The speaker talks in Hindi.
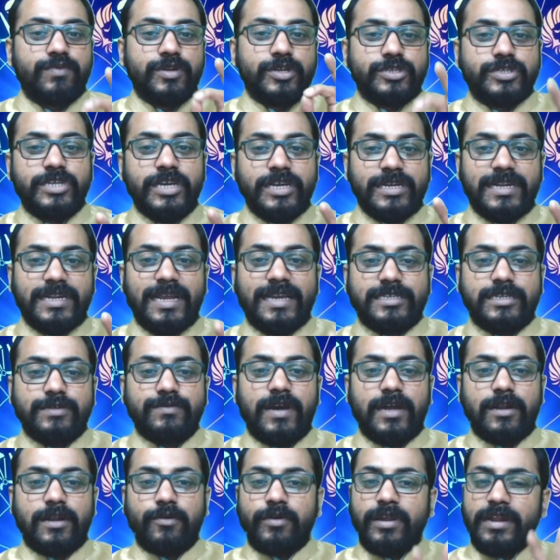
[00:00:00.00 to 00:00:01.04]
वृश्चिक राशि
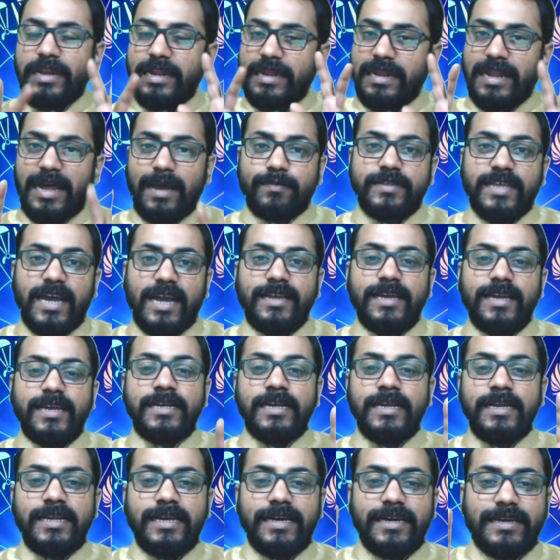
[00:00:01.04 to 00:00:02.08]
वालों के लिए लाभदायक